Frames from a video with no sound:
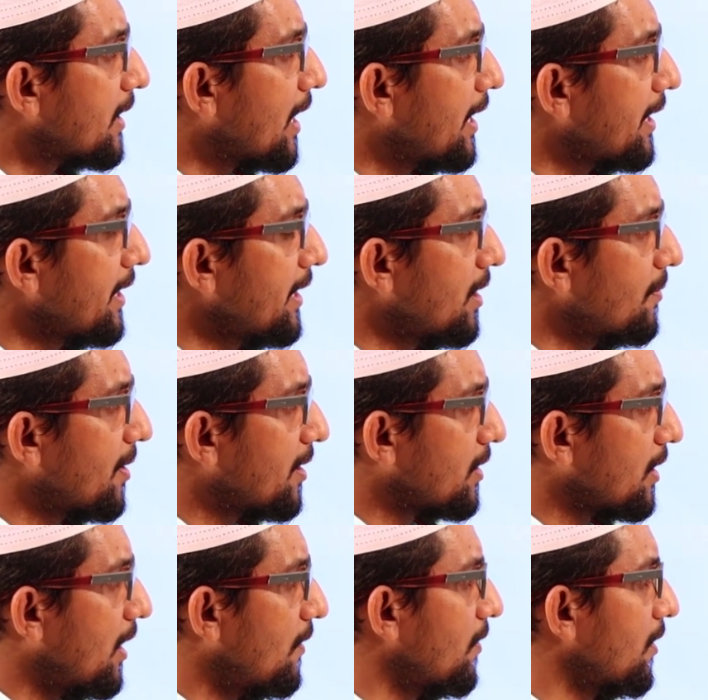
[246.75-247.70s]

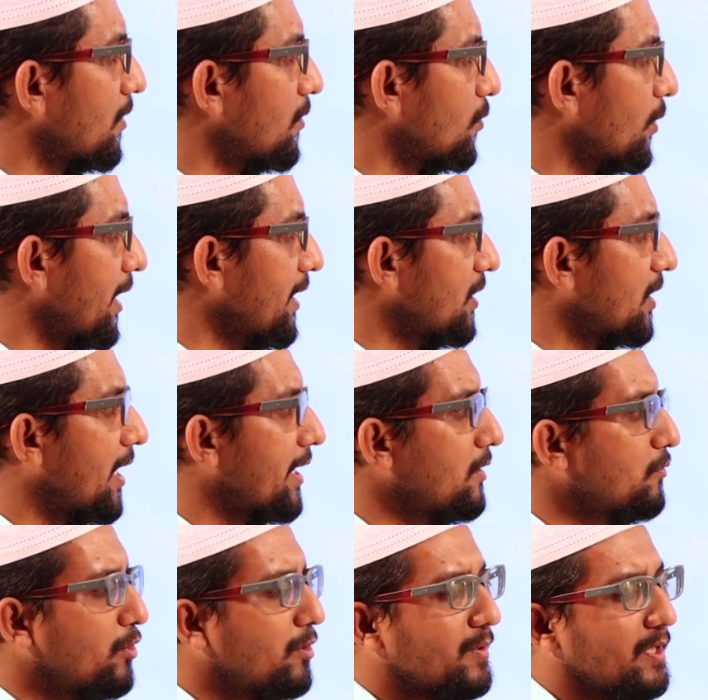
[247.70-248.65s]
தனிநபர் தகவல்களுடைய
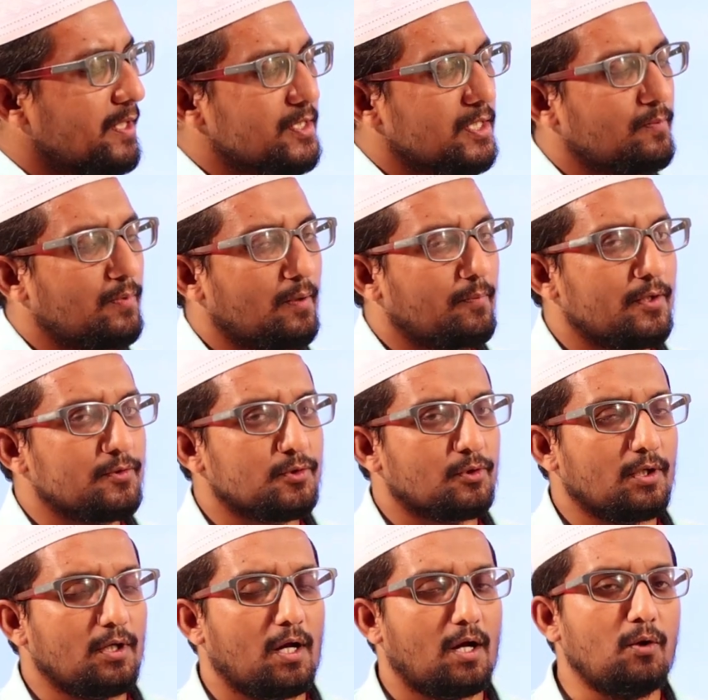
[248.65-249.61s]
தனி உரிமை என்ன செய்யப்படும்
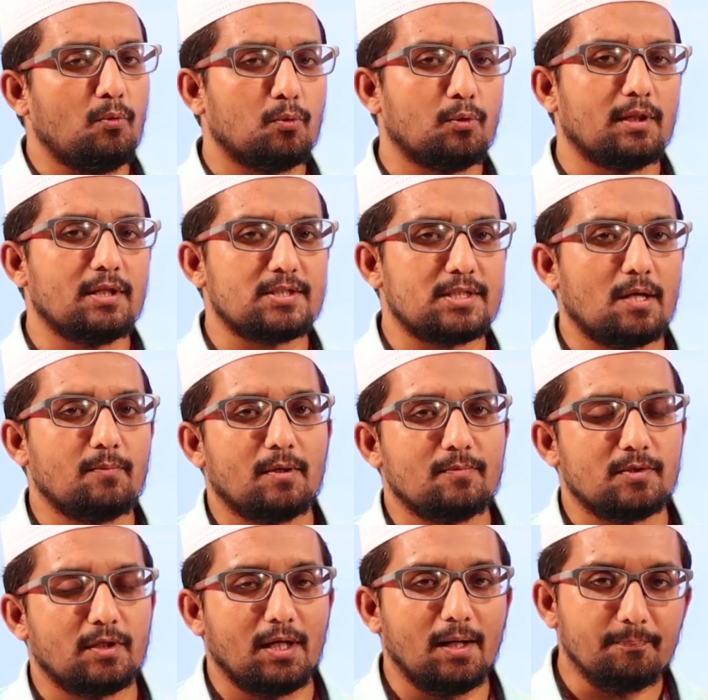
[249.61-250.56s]
அப்படின்னு சொன்னால் உறுதி
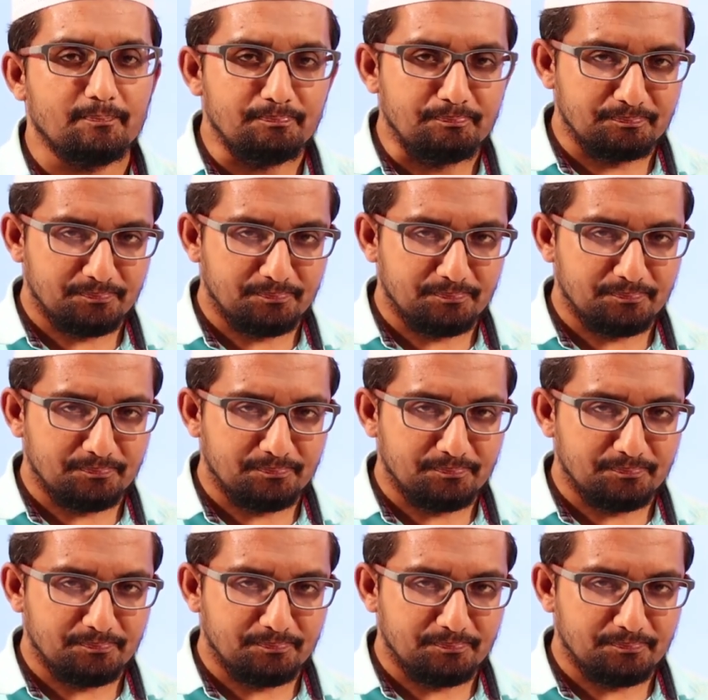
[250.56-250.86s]
செய்யப்படும் சரியா